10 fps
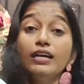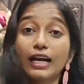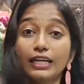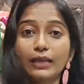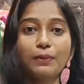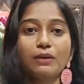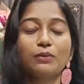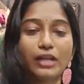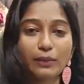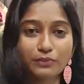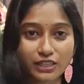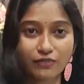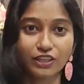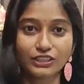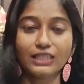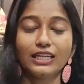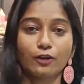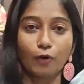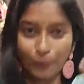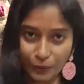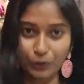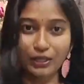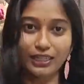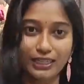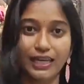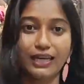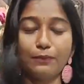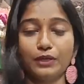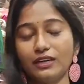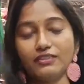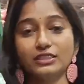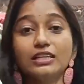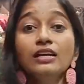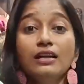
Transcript: கண்டிப்பாக நம்மளோட எம் த்ரீ ஃபேஷன் நீங்கள் கோயம்புத்தூரில் இருக்கீங்க அப்படின்னா வந்து